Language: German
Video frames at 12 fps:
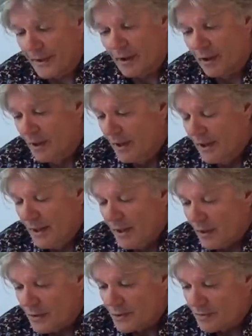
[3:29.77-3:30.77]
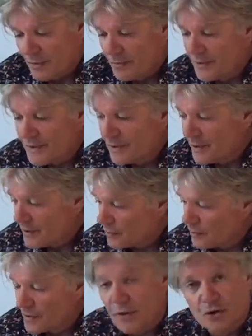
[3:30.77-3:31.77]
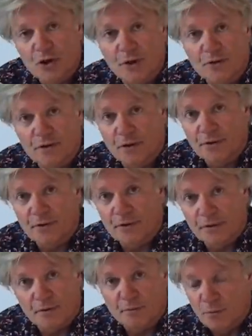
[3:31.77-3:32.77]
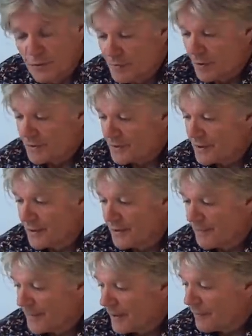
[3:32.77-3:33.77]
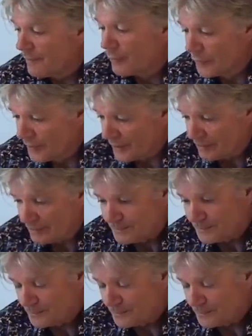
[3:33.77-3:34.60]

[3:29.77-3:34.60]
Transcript: Naja, also wenn man sich sowas anschaut, dann muss man sich wundern.